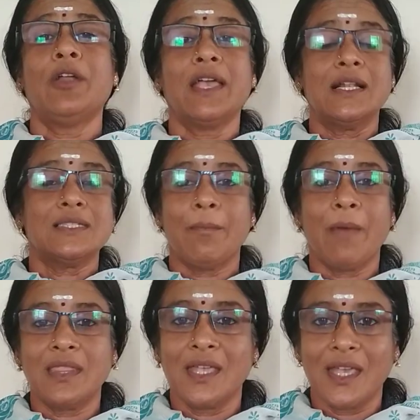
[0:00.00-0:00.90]
முறைகள்
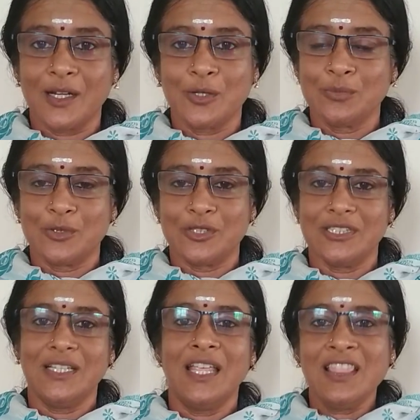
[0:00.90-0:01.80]
சம்பாதிக்க இருக்கும்
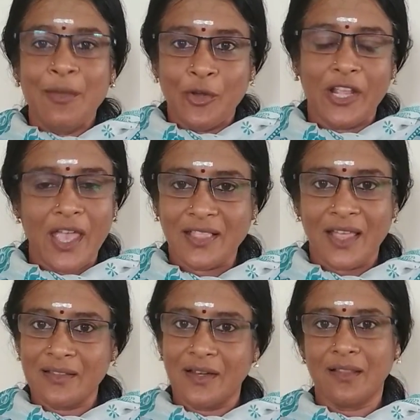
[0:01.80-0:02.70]
பொழுது இந்த முறையை
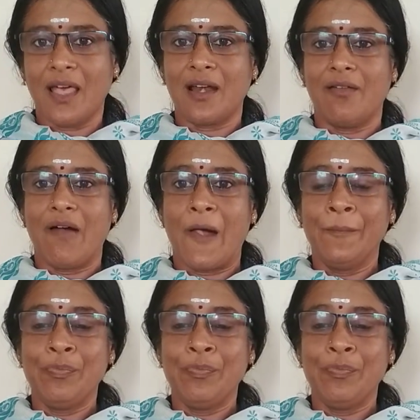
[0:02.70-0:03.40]
தேர்ந்தெடுத்தார் அல்லவா